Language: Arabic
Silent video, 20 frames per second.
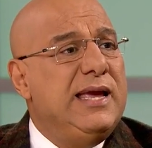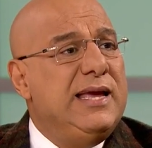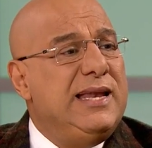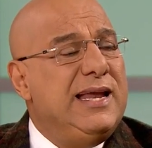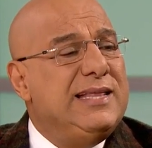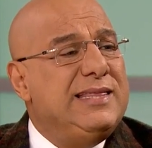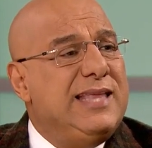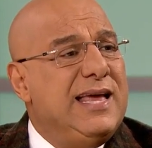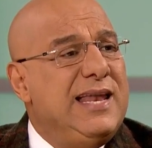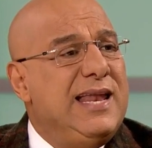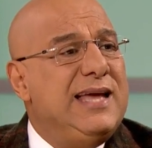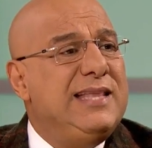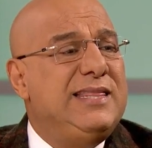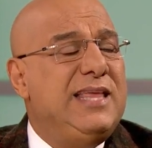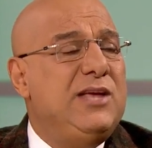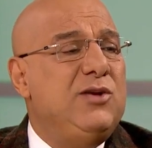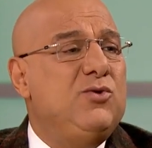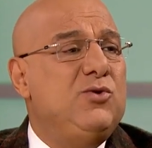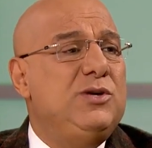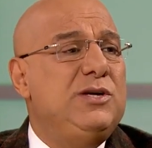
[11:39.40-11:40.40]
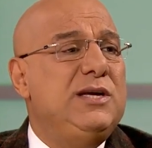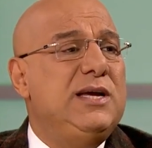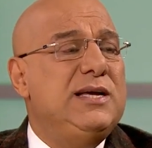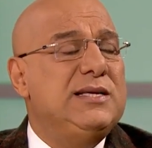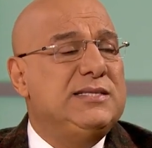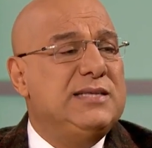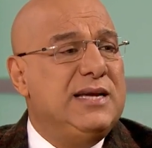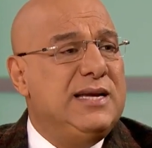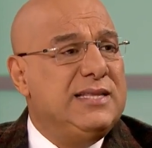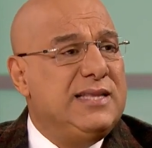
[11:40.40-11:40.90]
إلى 3
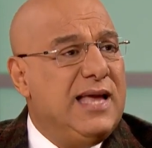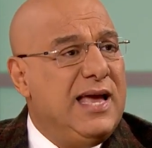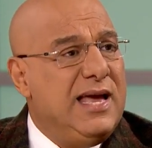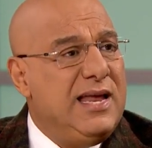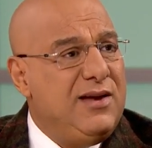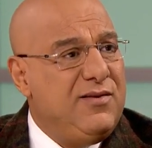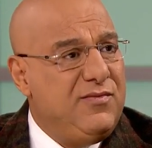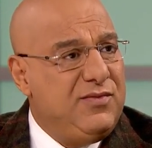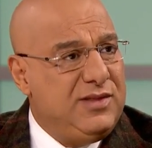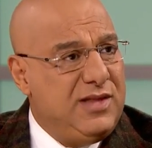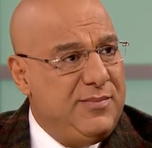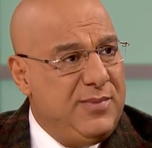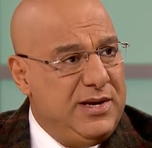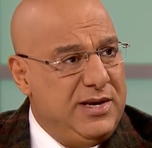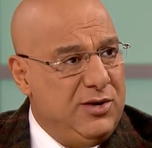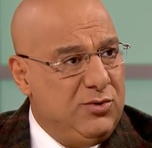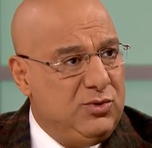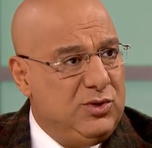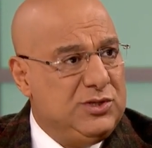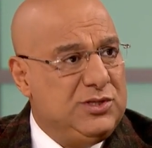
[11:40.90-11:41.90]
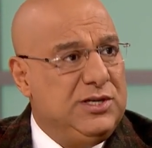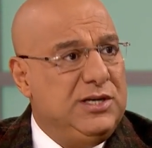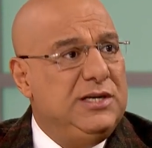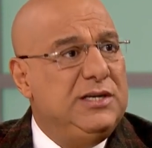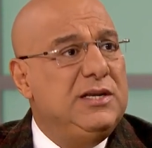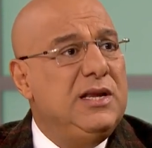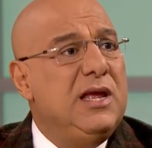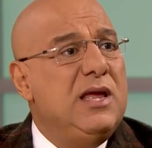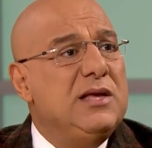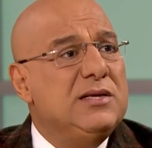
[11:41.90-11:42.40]
يونيو سنة
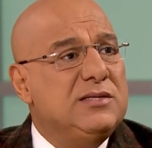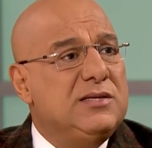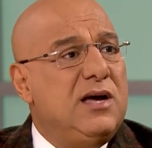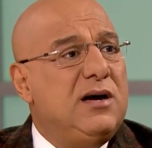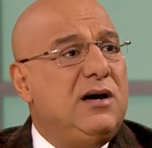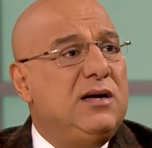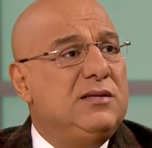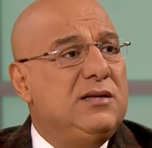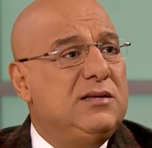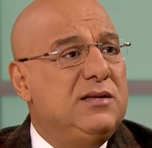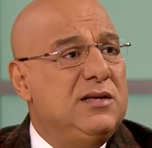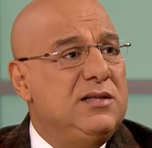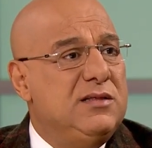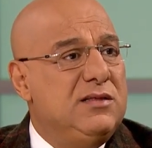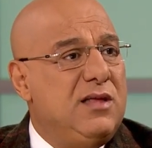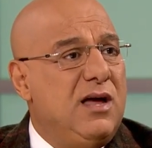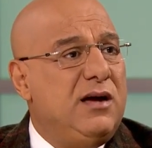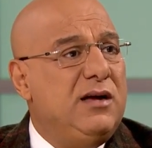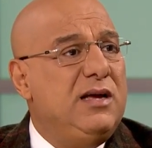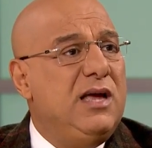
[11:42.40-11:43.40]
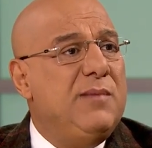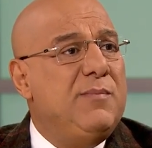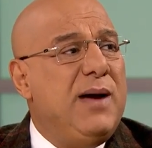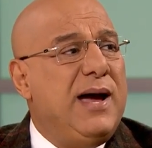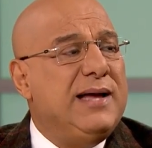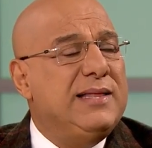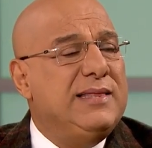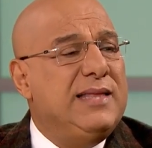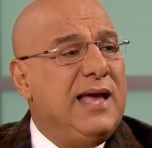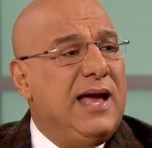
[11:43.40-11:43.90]
1098 سقطت انطاكيا
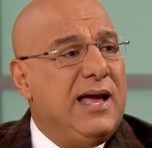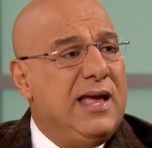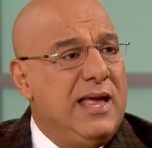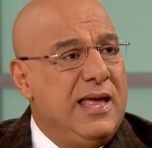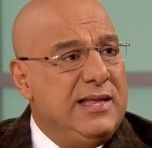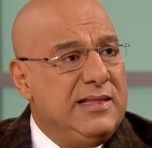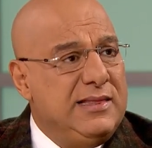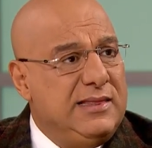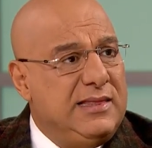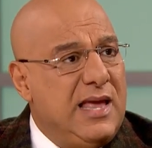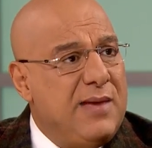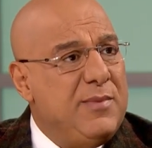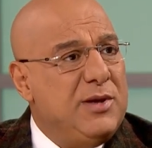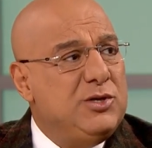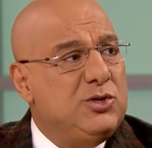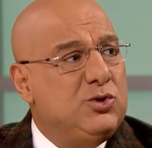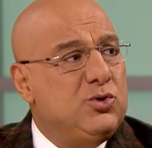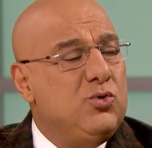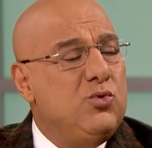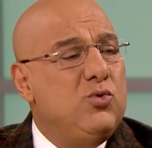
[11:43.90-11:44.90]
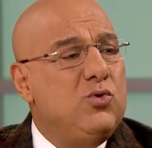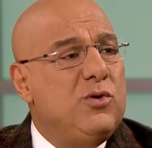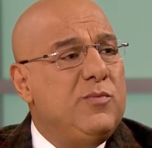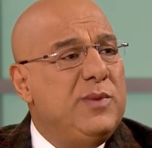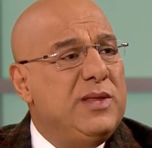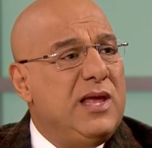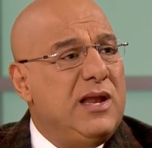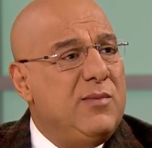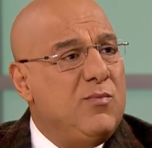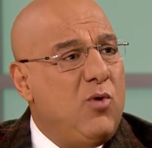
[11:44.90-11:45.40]
بعد 8 شهور
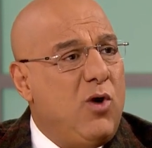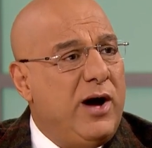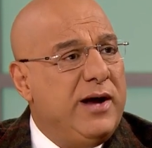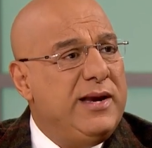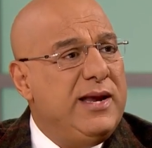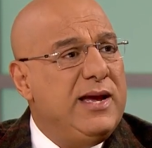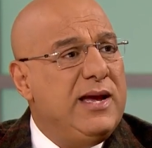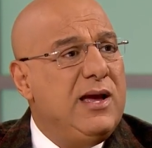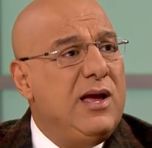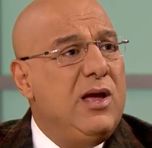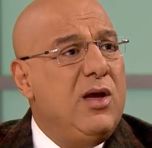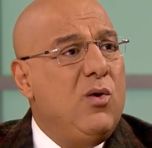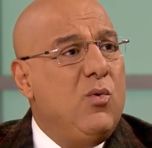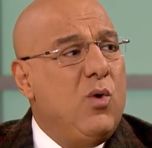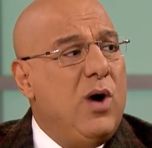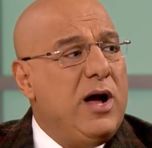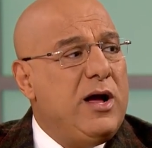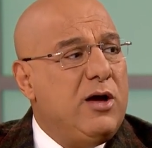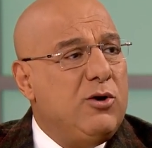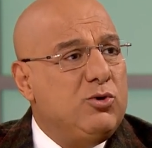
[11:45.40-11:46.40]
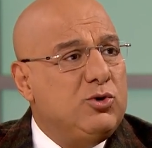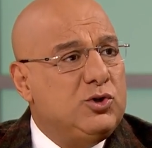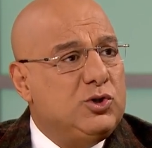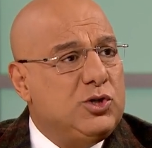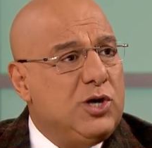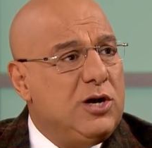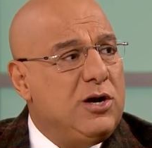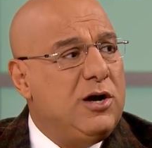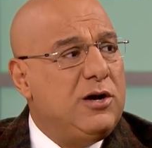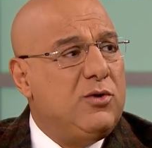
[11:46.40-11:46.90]
من المعاناة وأكلوا
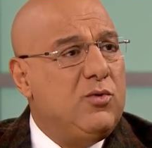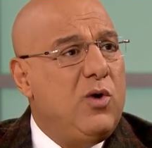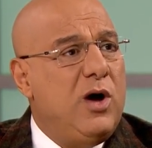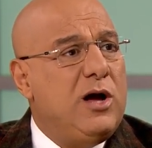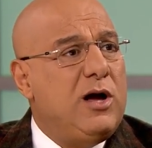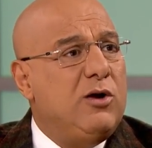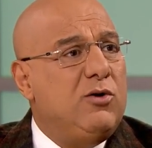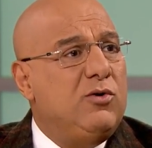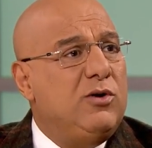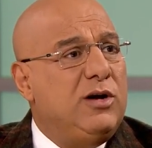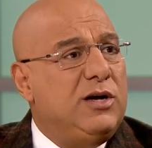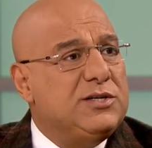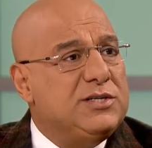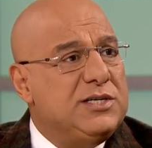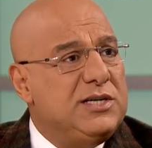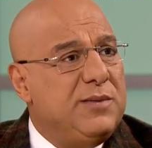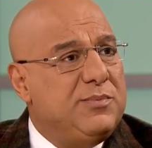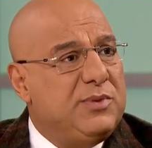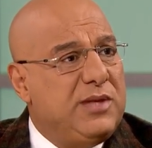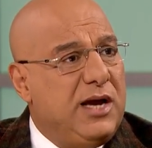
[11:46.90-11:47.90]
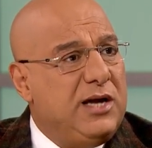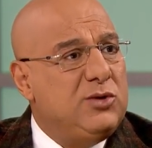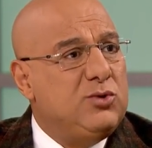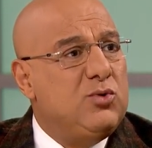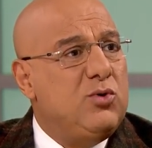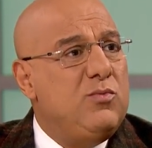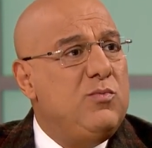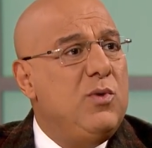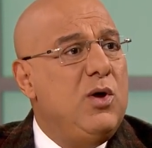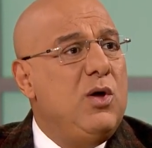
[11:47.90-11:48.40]
الشجر وأكلوا الأحصنة
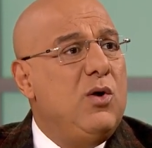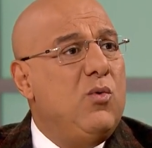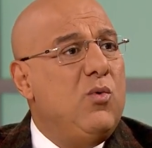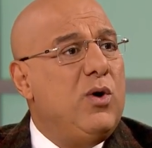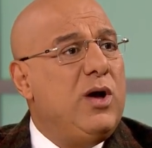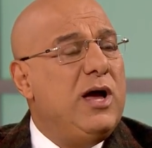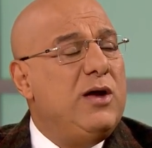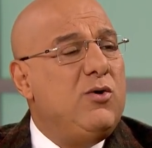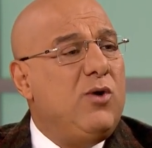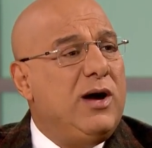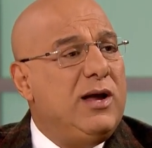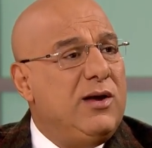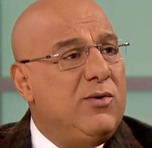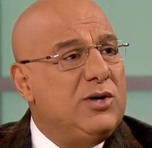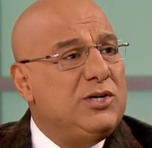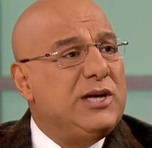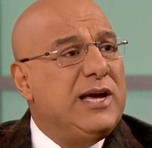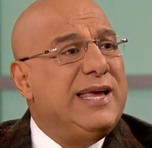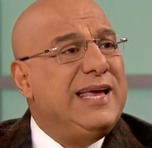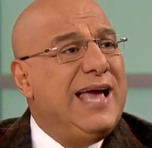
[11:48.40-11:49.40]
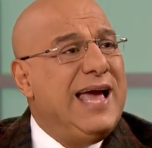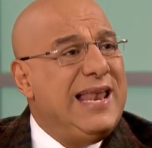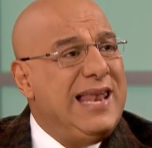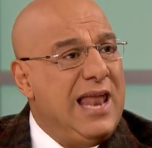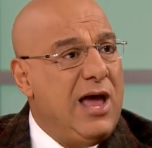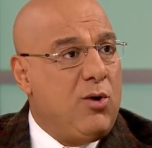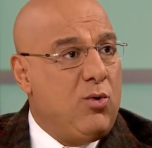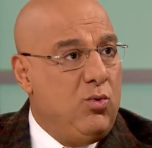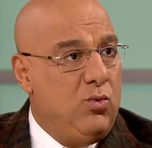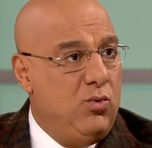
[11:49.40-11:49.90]
بتاعتهم وكانوا على وشك
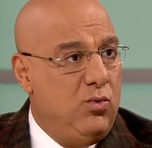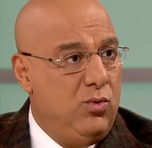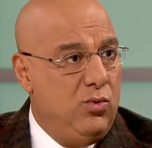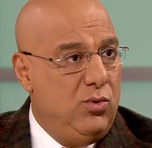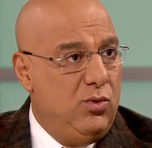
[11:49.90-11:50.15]
يهلكوا